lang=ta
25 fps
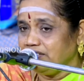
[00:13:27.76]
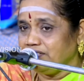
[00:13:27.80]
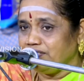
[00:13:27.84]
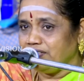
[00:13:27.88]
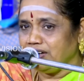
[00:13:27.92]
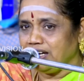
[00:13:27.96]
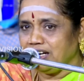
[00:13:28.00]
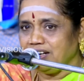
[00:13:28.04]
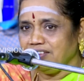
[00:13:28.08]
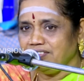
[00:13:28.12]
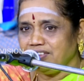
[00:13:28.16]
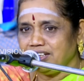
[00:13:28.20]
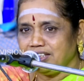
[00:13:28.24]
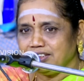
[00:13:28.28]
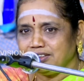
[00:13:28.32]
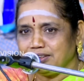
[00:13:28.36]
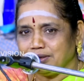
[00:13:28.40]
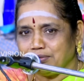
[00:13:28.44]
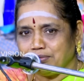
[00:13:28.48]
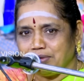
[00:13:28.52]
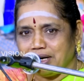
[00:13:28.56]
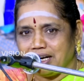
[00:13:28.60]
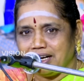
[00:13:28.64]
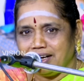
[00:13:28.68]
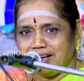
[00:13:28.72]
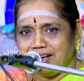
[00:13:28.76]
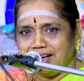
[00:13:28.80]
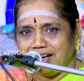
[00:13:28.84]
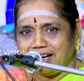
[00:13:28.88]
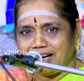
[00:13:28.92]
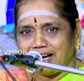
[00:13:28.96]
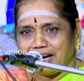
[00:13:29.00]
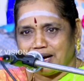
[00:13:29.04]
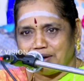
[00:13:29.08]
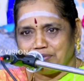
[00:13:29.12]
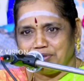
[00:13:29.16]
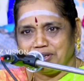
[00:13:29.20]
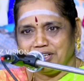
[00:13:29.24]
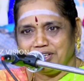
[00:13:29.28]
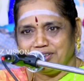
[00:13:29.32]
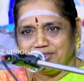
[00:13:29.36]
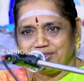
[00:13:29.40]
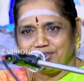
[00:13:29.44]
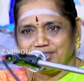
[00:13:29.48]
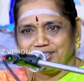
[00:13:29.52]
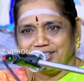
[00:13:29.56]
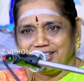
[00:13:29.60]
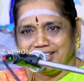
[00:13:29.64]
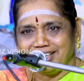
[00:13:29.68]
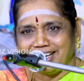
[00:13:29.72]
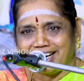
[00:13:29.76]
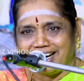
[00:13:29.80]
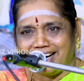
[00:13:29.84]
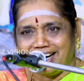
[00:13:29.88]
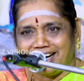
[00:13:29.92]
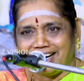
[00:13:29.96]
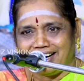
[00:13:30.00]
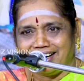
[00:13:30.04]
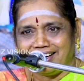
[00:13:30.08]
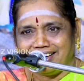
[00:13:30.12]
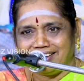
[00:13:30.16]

வேல் விருத்தமா அப்படின்னு ஒன்று இருக்கா